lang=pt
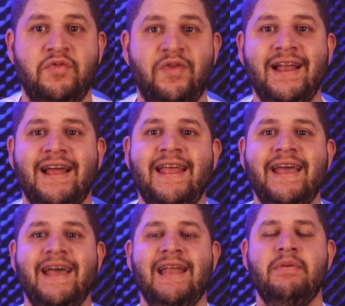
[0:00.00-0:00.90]
Fala
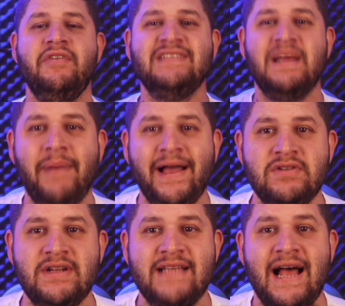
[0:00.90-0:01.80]
galera, bem-vindos a
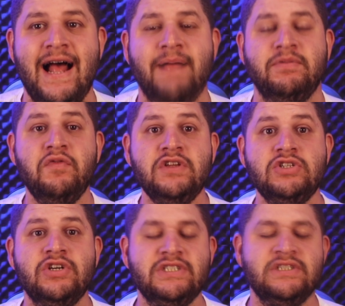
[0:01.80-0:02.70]
mais Horas Rápido. No vídeo
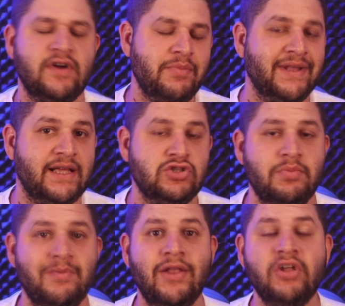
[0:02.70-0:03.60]
de hoje a gente vai comentar
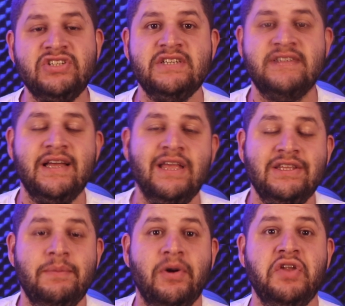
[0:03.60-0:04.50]
sobre uma notícia
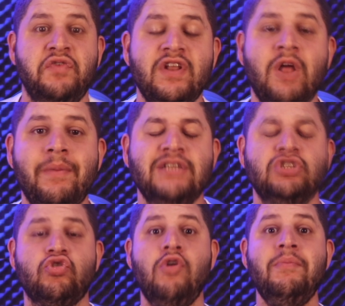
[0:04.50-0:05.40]
que pode
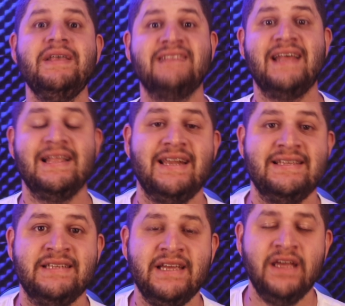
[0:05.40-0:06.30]
finalmente começar a
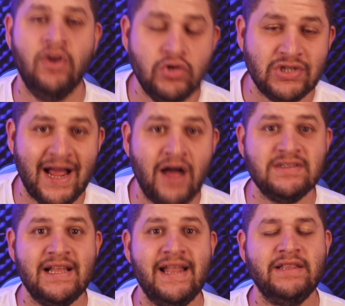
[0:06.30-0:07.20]
trazer os
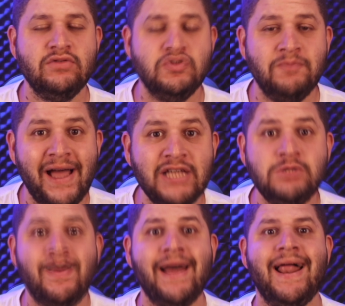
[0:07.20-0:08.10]
carros elétricos
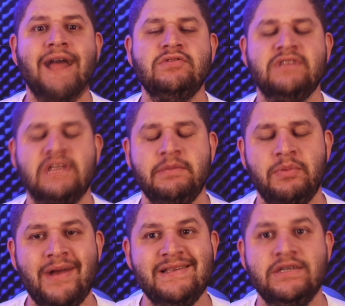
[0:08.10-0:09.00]
mais baratos aqui para
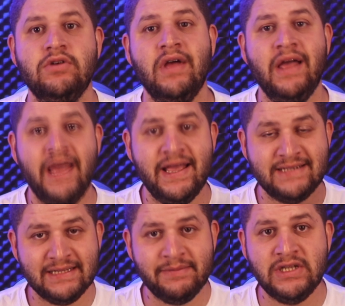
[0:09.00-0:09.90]
o Brasil.
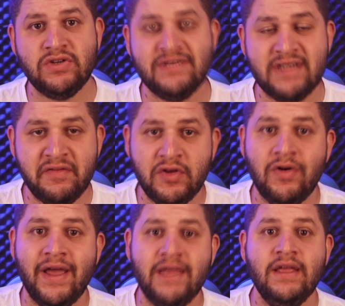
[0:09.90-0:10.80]
Exatamente o que você
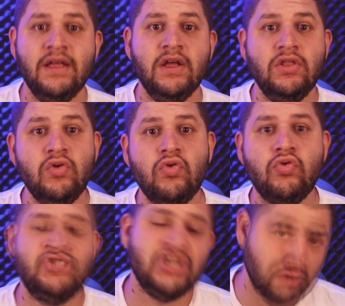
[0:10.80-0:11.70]
viu aí
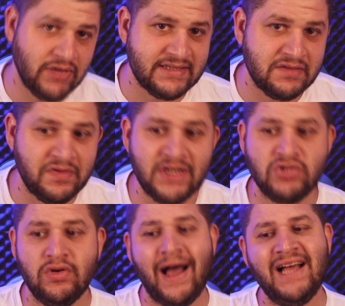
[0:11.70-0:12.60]
no título desse
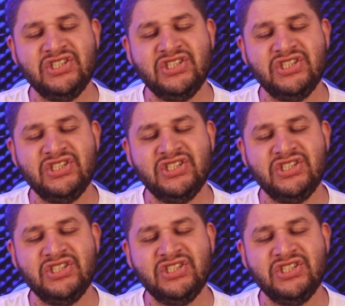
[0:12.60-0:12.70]
vídeo. A